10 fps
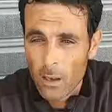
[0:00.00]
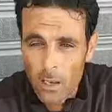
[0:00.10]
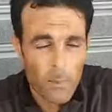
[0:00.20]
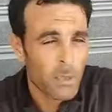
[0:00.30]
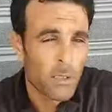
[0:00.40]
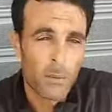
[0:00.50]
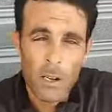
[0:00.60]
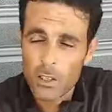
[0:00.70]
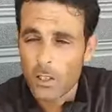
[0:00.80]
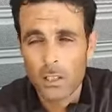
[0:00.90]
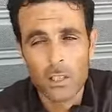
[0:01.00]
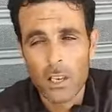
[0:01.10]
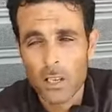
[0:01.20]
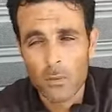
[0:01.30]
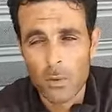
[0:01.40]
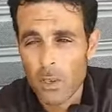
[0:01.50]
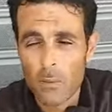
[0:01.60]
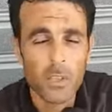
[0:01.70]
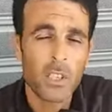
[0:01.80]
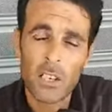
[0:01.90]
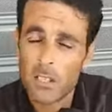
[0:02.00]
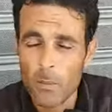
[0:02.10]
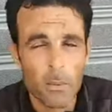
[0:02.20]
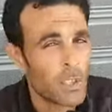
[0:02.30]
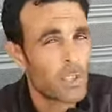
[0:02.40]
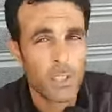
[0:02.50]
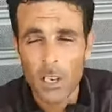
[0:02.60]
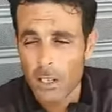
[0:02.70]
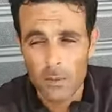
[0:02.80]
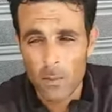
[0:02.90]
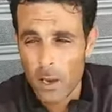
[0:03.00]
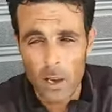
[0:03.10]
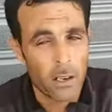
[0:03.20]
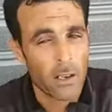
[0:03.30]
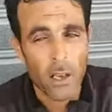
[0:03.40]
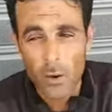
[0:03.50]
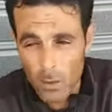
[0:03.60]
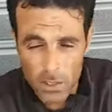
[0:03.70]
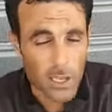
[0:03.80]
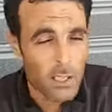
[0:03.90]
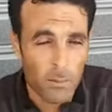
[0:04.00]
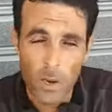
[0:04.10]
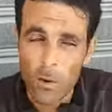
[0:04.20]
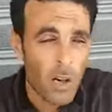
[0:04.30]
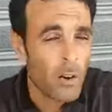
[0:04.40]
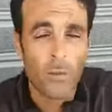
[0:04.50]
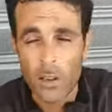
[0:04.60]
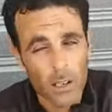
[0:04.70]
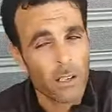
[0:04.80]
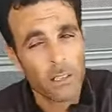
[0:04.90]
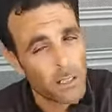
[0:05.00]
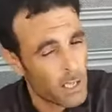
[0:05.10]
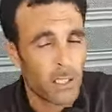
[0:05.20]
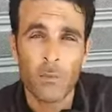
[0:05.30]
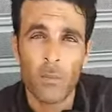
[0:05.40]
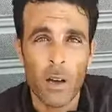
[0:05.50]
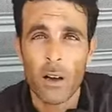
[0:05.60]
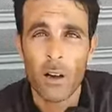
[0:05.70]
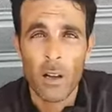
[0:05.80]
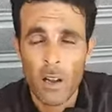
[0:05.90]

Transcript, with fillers: هي ما صبراش حتى نتكاتبوا هي ماشي حيت ما بغيتش نتكاتب معها انا ناوي نتكاتب معها وعارفه اني غادي نتكاتب معها